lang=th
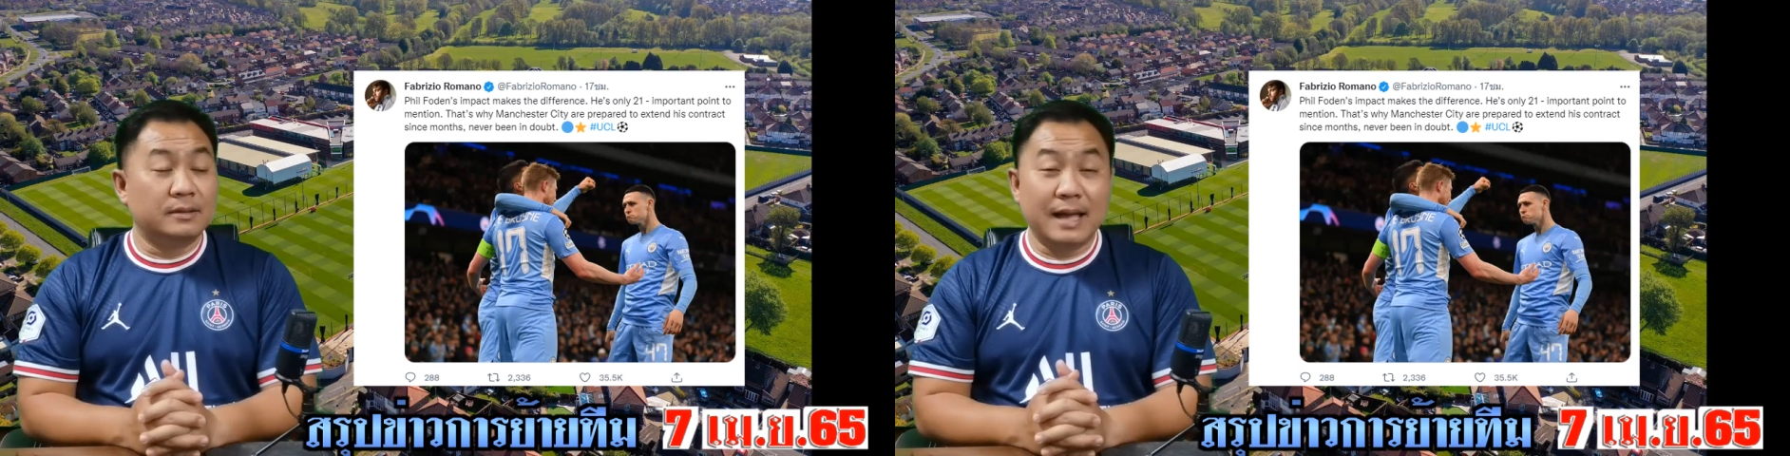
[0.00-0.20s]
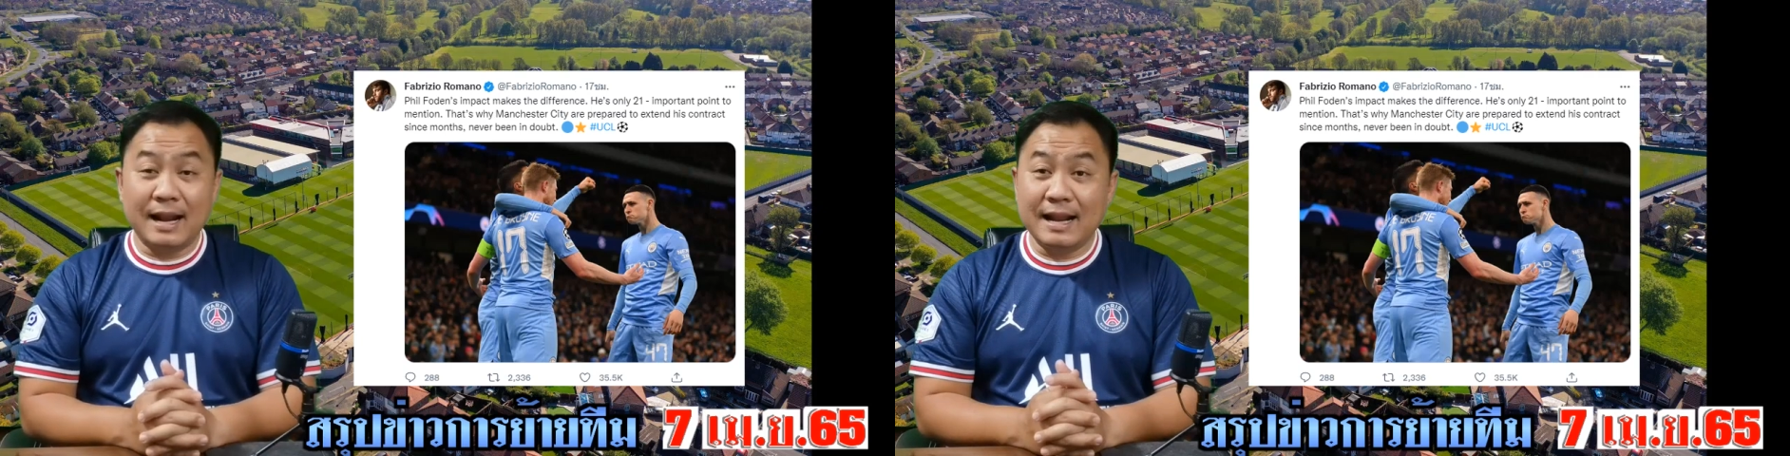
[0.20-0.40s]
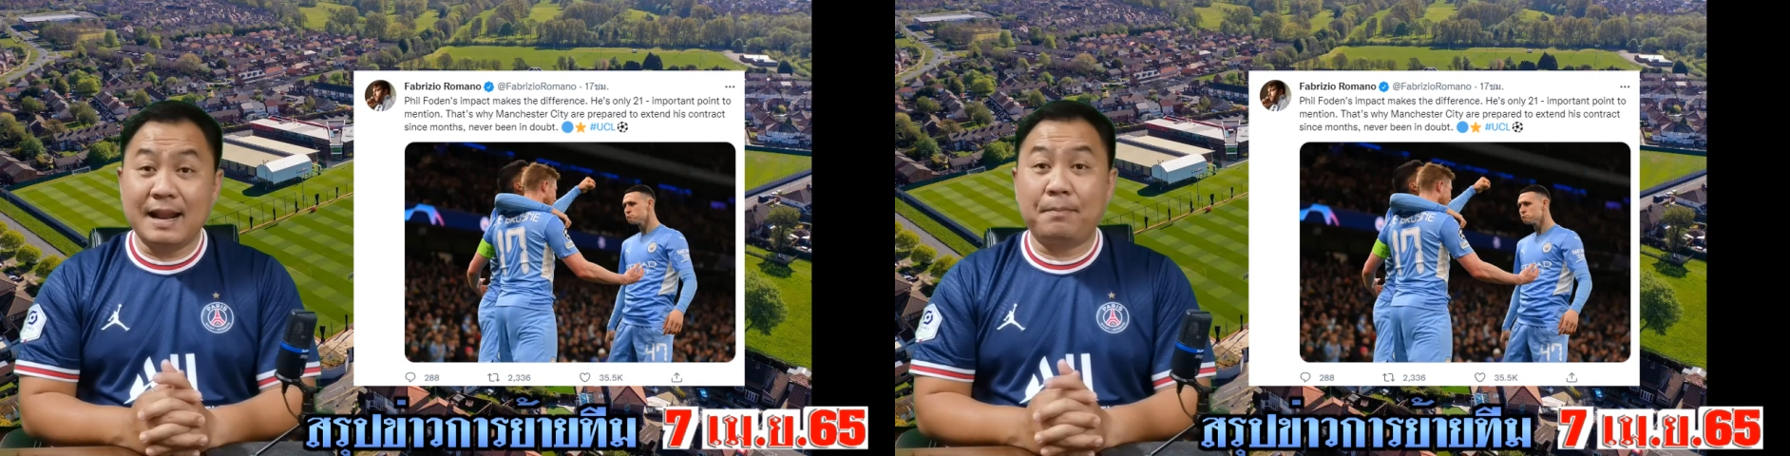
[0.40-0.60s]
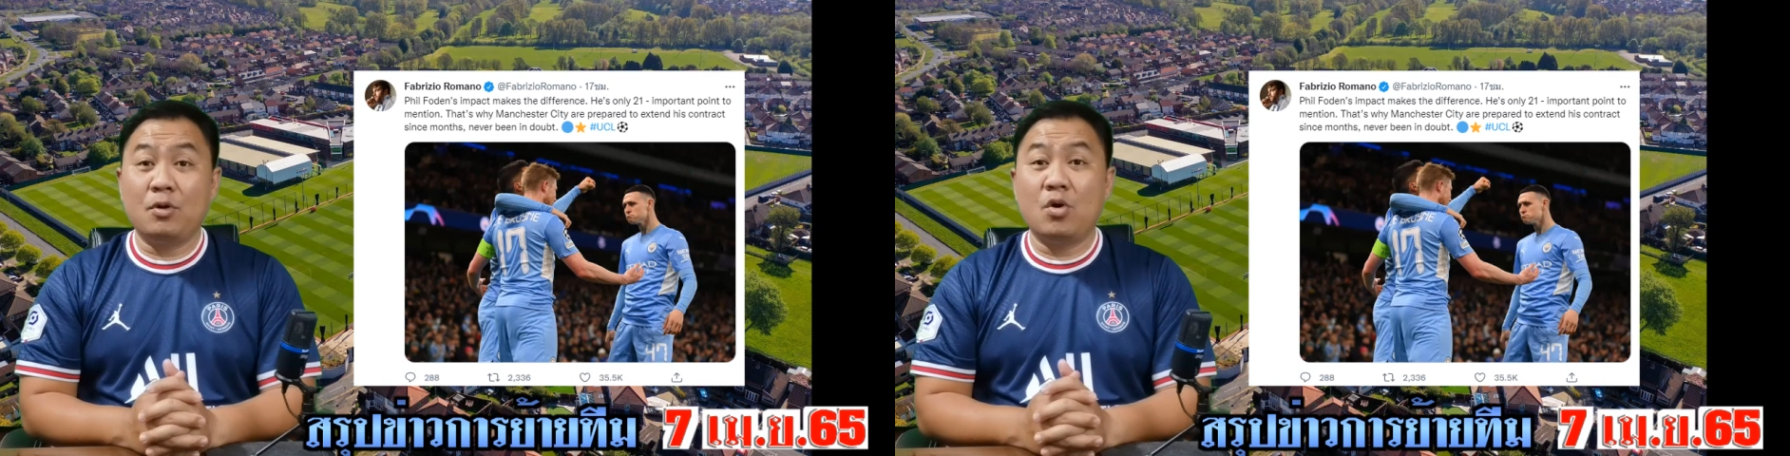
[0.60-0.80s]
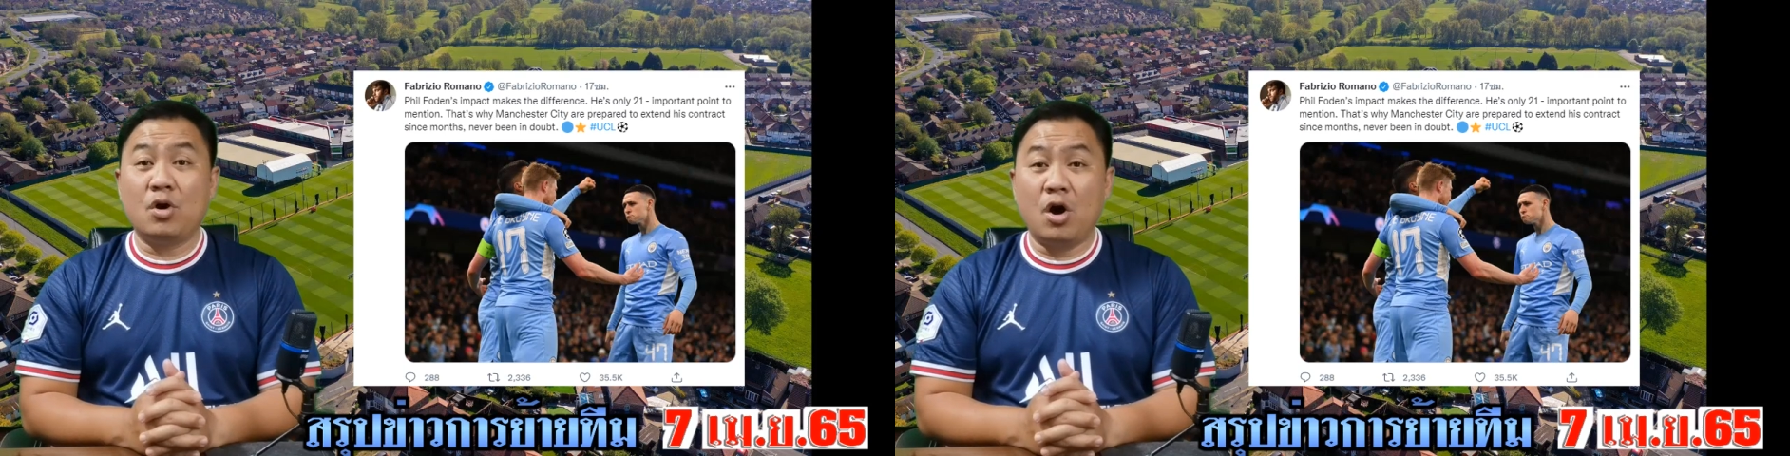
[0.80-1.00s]
ถ้าระดับโล
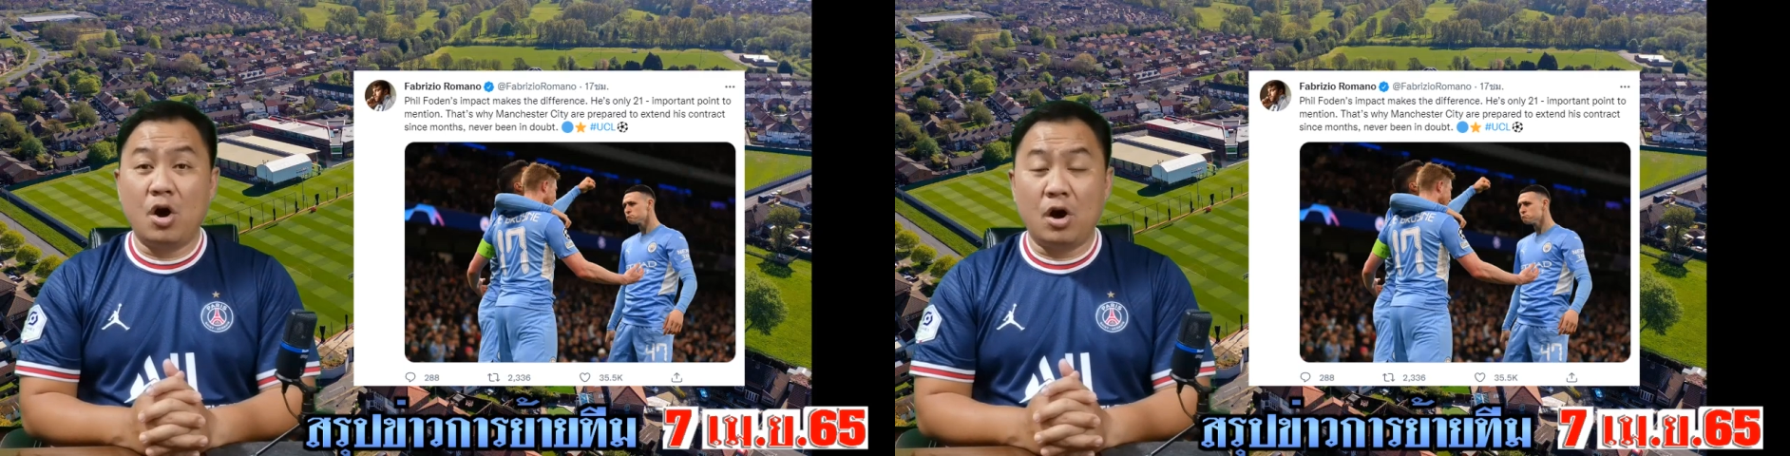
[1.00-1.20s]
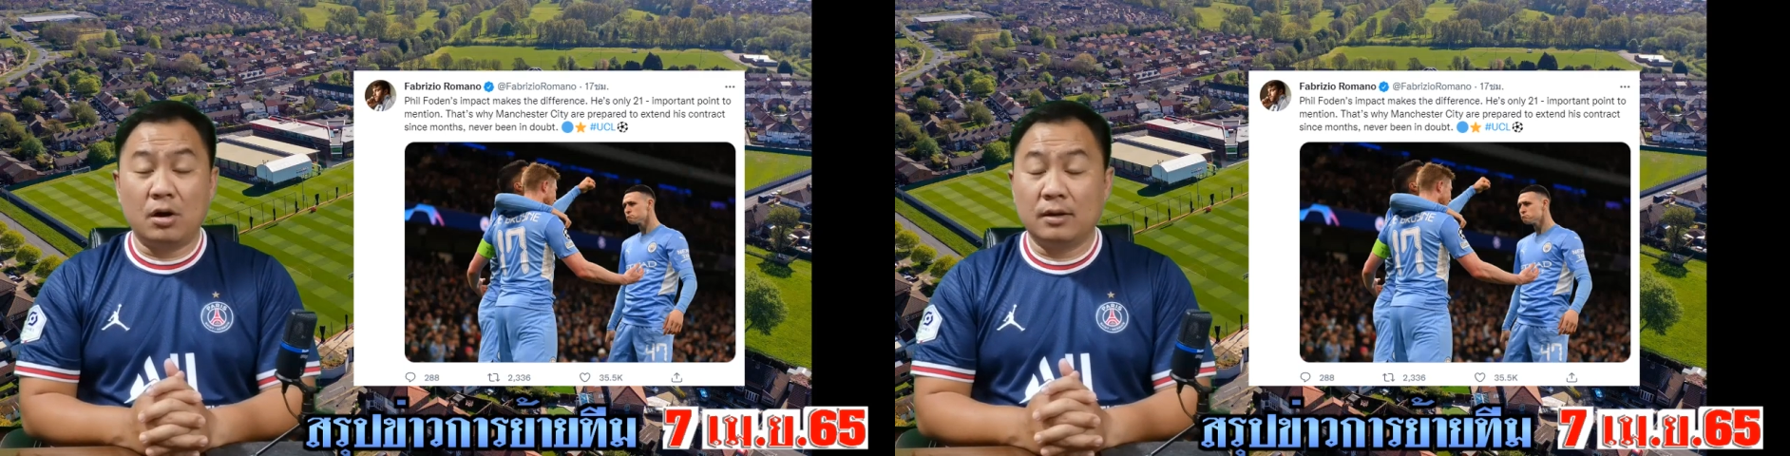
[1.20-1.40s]
กออก